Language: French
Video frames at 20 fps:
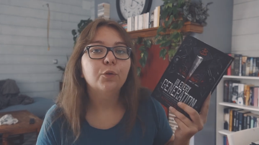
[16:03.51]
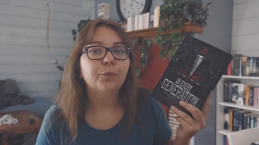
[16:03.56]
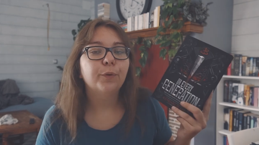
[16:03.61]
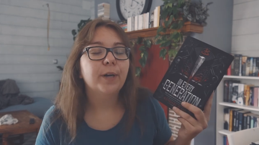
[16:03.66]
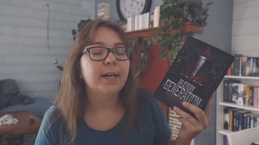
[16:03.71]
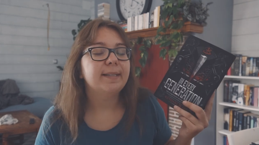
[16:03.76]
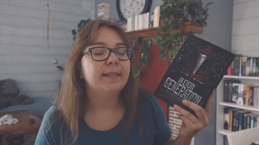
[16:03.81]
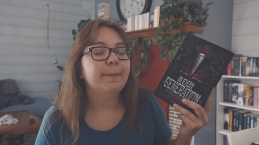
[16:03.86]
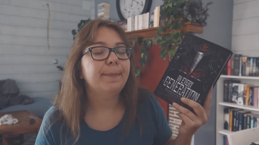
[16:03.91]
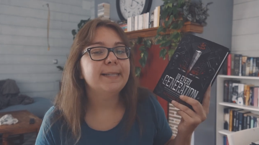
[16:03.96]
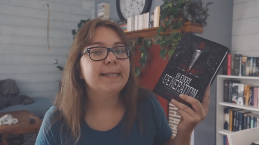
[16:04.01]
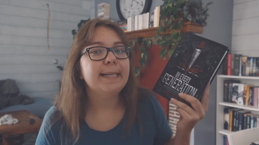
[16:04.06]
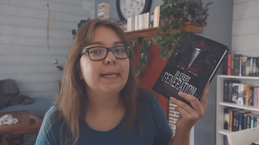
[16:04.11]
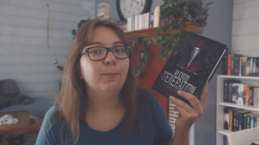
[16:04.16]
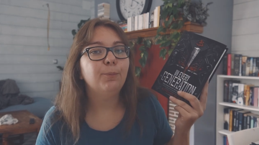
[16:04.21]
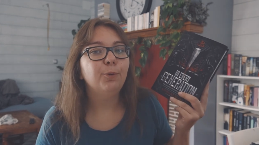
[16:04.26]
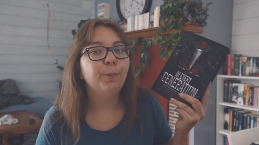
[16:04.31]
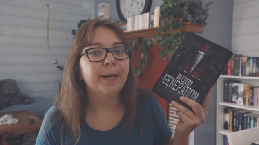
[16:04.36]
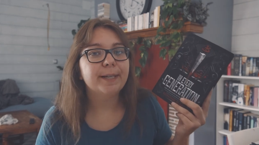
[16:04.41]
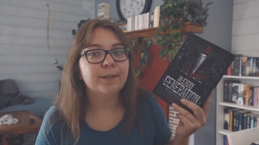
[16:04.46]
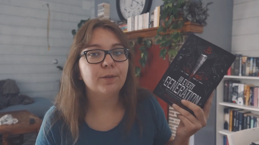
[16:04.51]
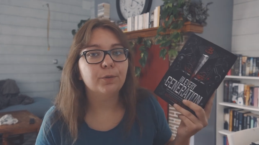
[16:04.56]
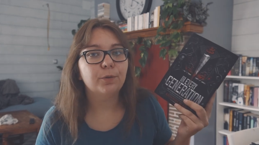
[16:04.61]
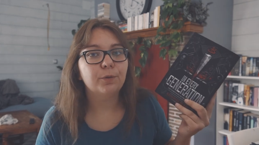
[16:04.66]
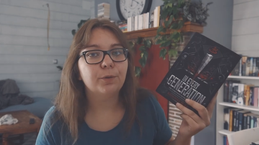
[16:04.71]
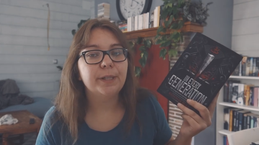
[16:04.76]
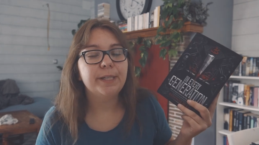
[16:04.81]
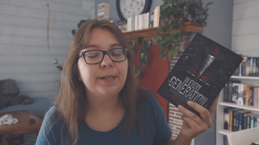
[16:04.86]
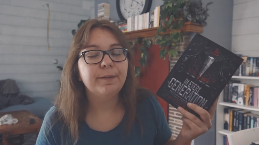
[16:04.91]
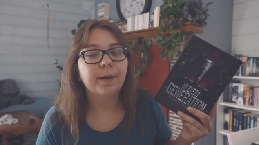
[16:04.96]
Donc voilà, c'est parce qu'il est le plus présent
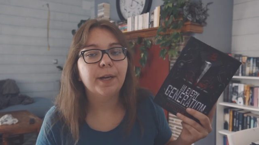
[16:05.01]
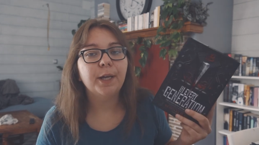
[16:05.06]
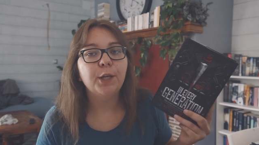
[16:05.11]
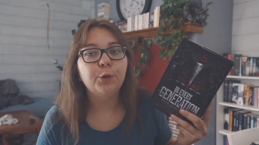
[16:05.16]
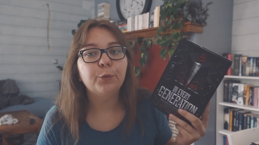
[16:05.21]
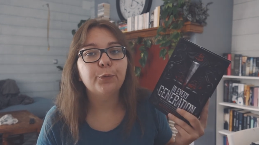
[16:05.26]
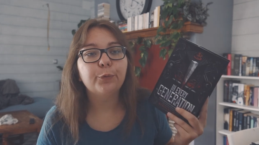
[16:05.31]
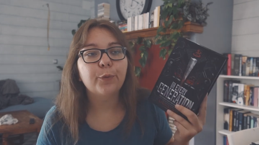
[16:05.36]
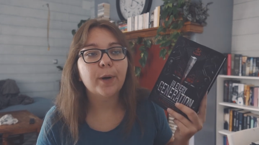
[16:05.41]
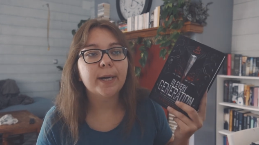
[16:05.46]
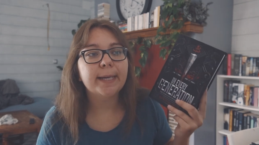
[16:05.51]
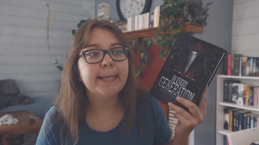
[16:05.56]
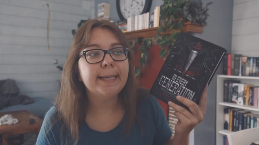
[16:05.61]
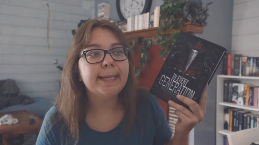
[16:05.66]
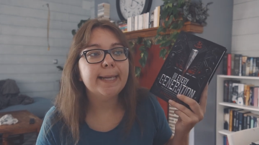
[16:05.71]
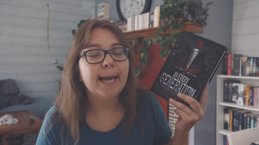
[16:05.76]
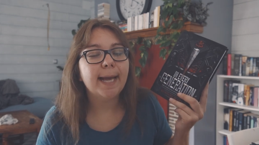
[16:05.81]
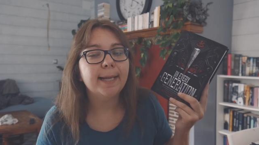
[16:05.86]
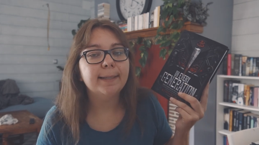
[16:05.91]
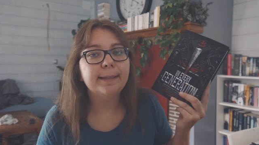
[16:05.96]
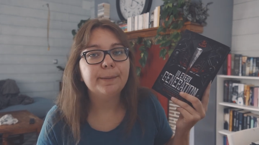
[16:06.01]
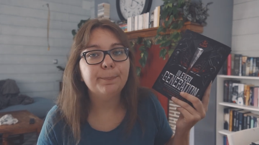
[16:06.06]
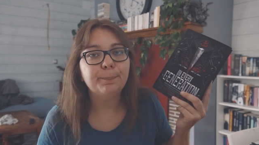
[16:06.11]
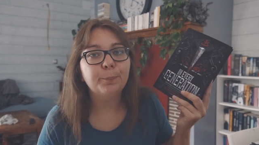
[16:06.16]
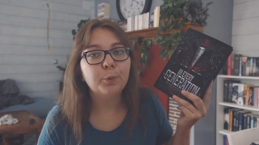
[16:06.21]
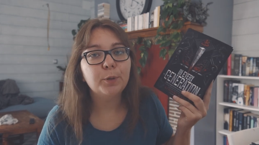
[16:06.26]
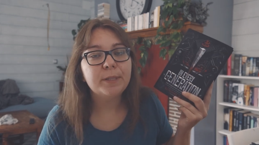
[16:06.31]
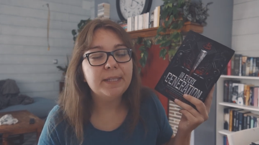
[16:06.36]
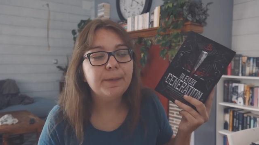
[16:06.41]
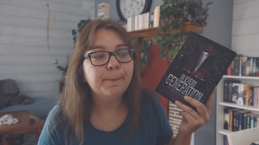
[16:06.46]
dans le livre et une fois qu'il y a des
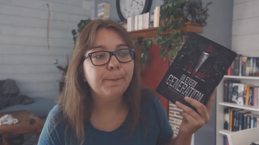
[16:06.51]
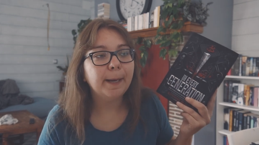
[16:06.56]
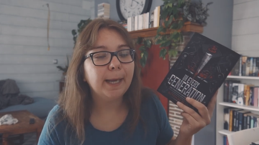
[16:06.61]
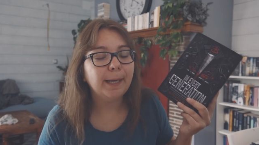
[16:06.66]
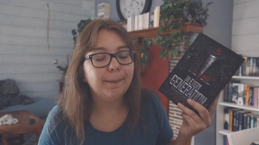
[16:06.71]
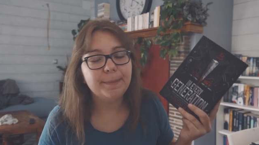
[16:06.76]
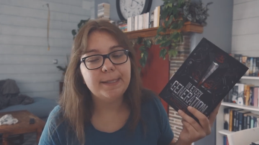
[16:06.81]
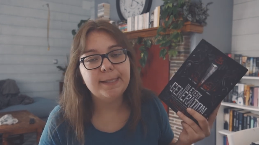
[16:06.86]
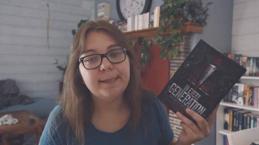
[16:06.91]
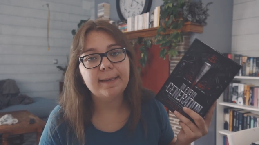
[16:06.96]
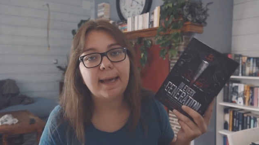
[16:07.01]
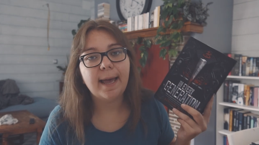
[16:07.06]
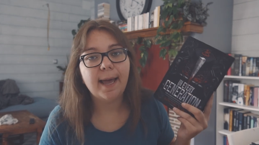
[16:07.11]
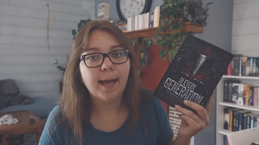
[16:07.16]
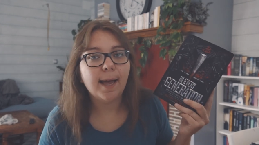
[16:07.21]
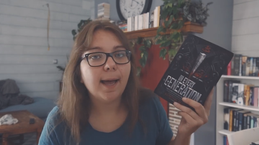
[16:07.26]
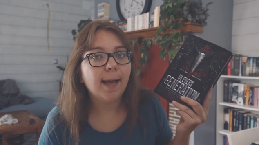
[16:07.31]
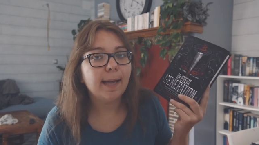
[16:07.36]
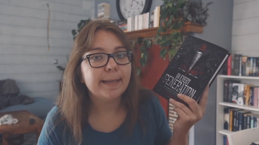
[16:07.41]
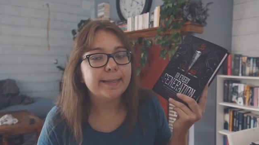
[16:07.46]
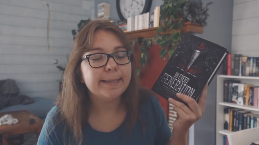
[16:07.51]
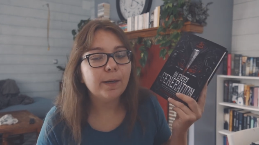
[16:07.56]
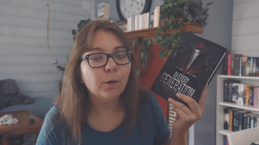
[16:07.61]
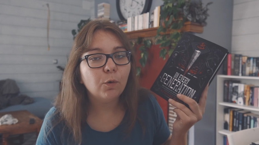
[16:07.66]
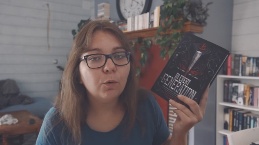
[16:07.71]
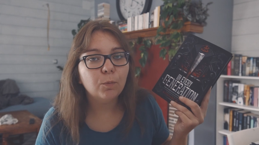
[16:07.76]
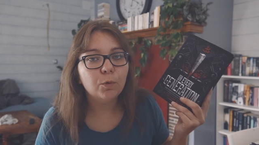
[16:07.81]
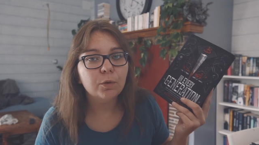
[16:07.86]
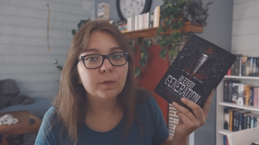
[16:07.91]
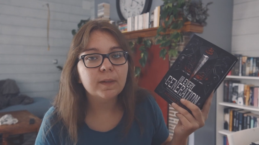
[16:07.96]
petits prémices à, ces
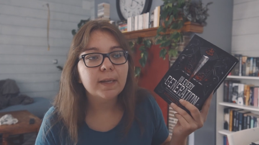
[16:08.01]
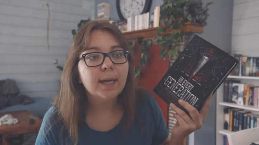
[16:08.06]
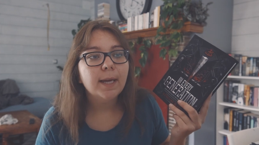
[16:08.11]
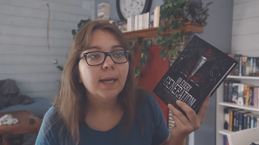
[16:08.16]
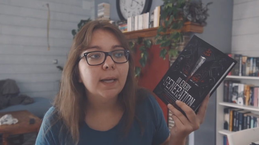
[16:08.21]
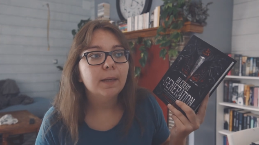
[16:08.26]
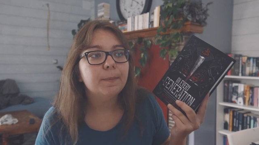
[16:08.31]
romances,